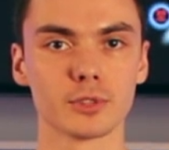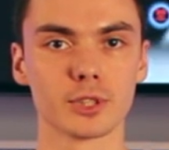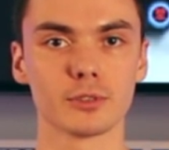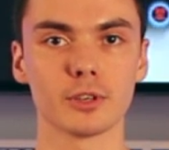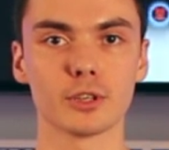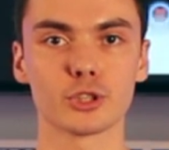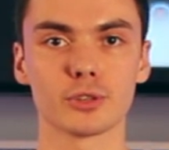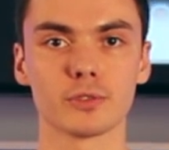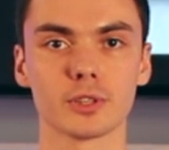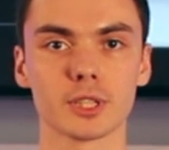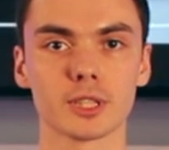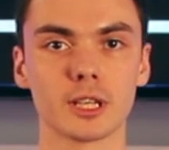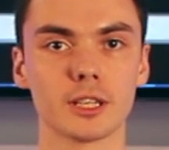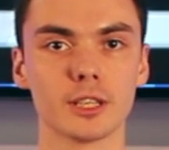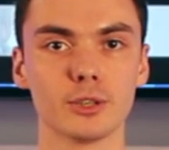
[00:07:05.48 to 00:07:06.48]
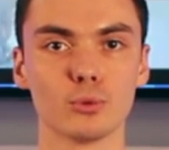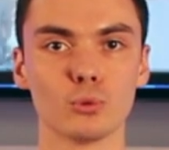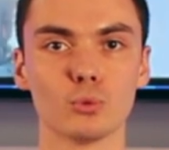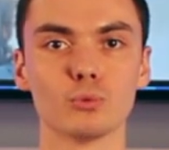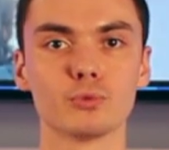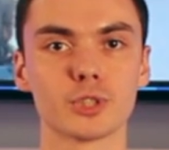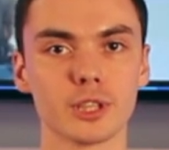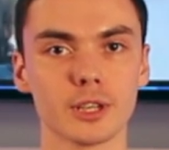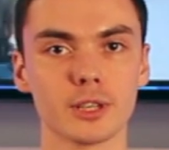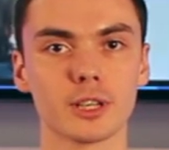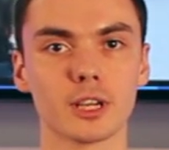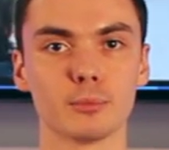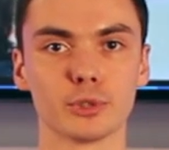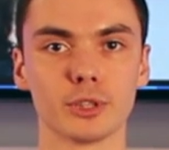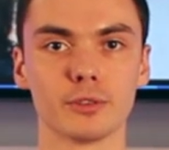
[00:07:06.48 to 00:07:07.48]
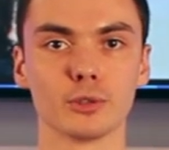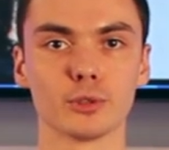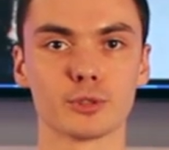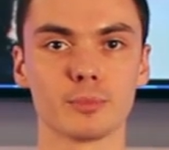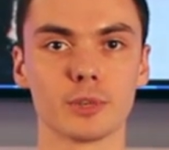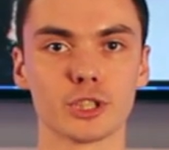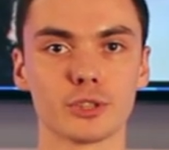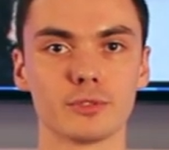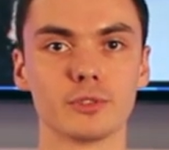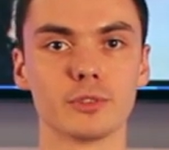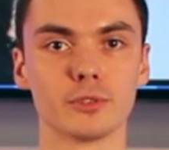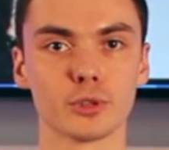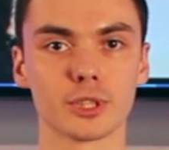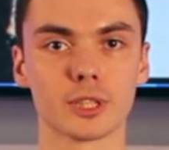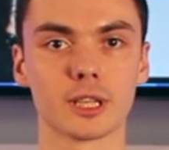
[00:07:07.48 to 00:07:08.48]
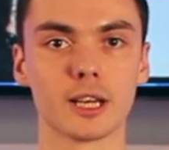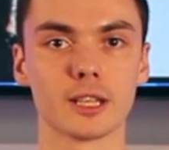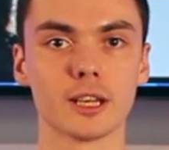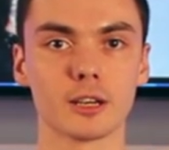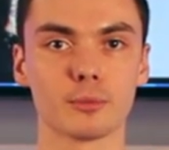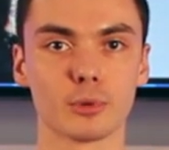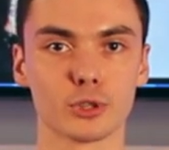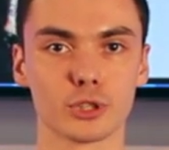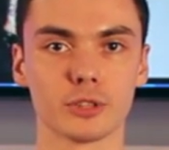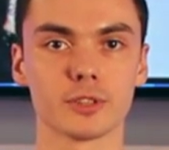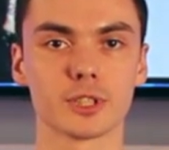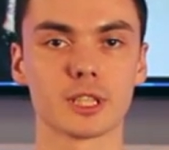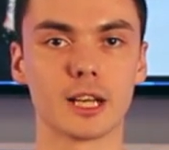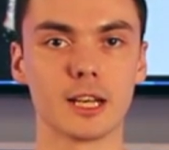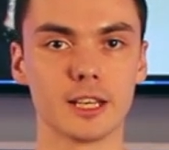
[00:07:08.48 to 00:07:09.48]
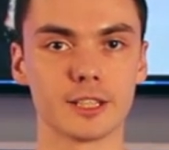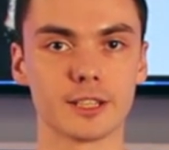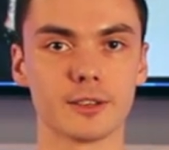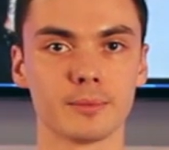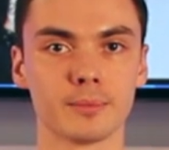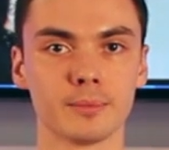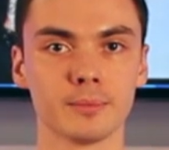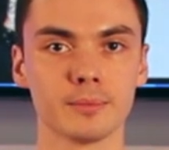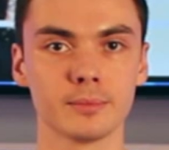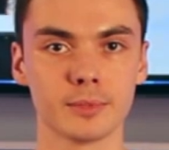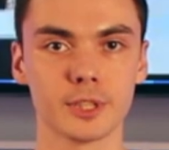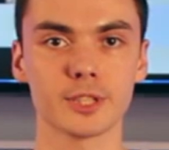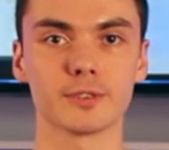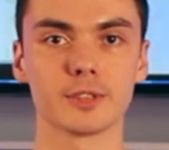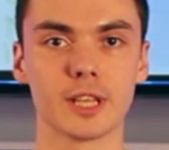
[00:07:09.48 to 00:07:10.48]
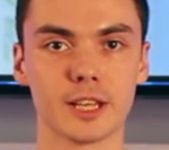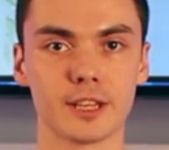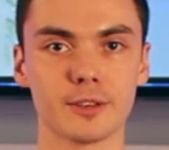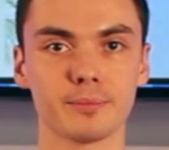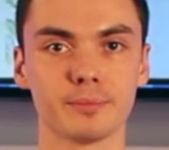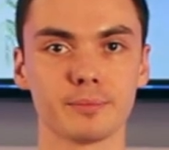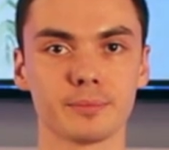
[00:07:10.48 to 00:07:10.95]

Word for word: вызывающего ностальгию у всех, кому довелось пожить в 90-х годах прошлого столетия. До свидания.